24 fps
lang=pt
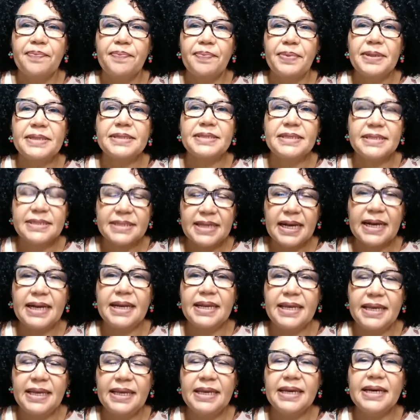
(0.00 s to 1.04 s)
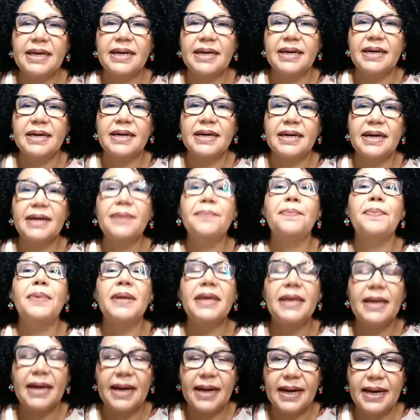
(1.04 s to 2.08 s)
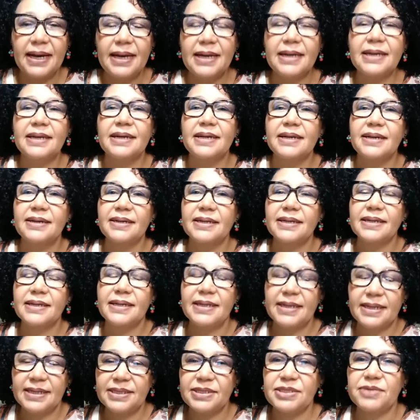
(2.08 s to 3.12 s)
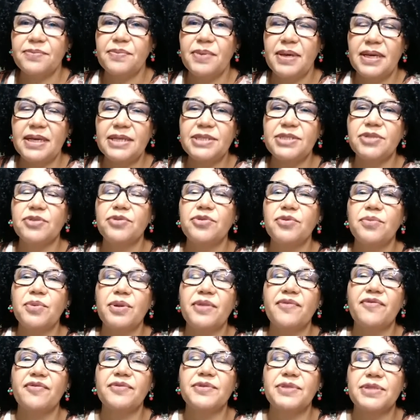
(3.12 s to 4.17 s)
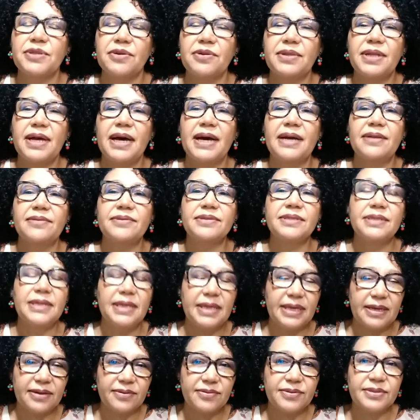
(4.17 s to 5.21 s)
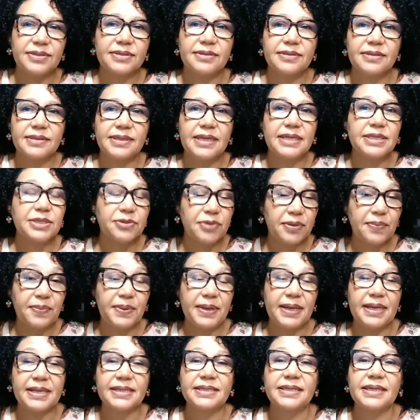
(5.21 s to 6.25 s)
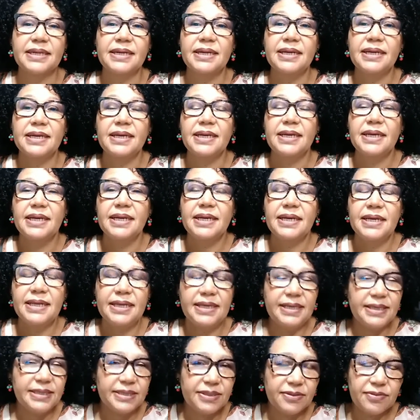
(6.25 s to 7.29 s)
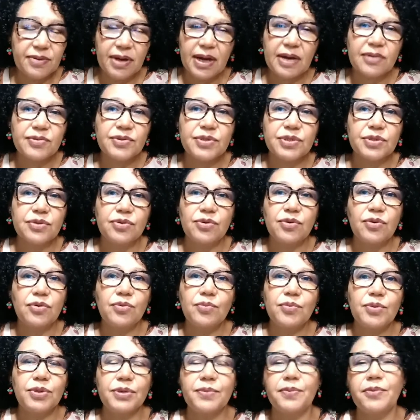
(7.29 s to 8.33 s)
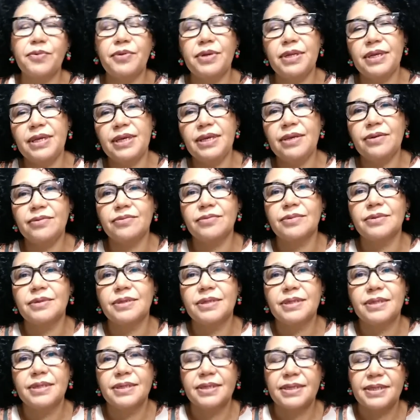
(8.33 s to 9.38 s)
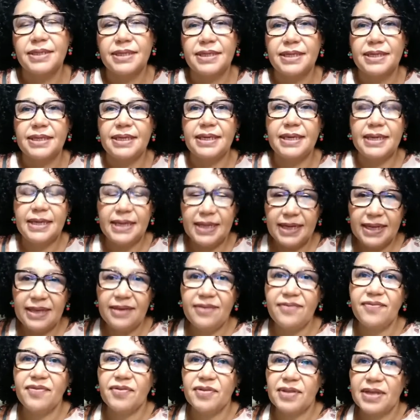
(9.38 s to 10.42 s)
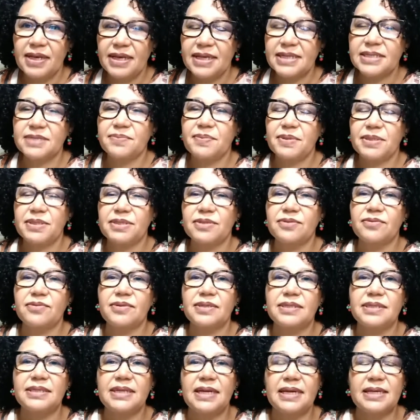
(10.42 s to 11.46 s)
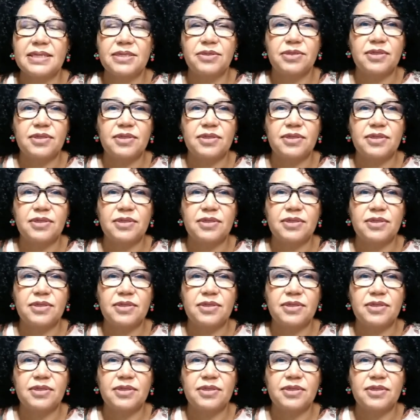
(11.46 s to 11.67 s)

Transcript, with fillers: precisaria ampliar grandemente o número de funcionários negros na sua empresa. Isso causou um burburinho incrível, né, as pessoas, né, as